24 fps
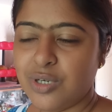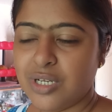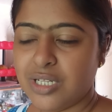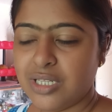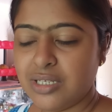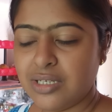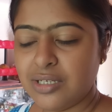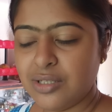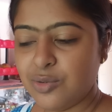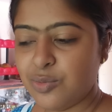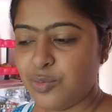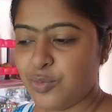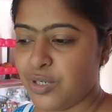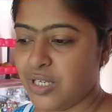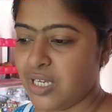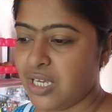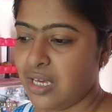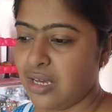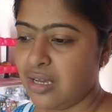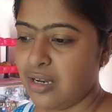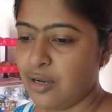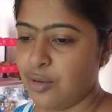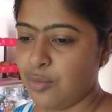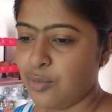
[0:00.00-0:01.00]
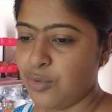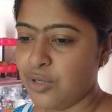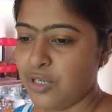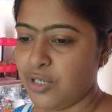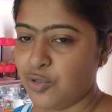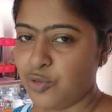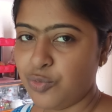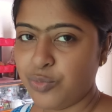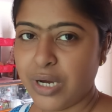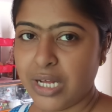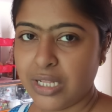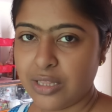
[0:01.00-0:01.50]
ওটা দিয়ে দুপুরে খেয়ে নেবো
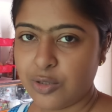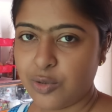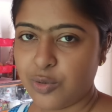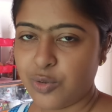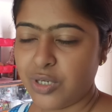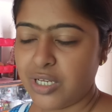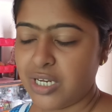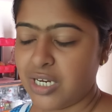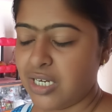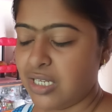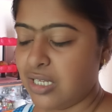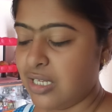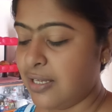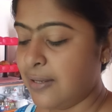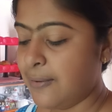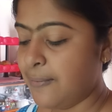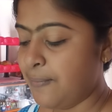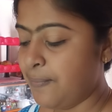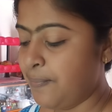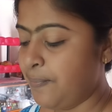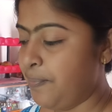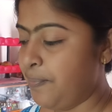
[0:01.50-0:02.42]
একটু ভাত করে আর কি